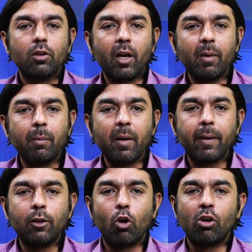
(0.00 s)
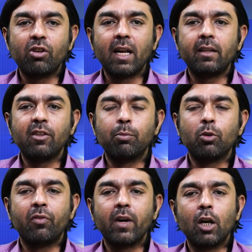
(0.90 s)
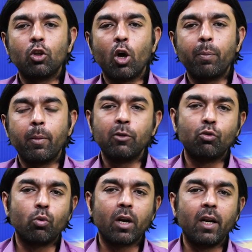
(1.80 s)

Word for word: तरमीमी बिल 2023 मुतफ़ा तौर पर मंजूर कर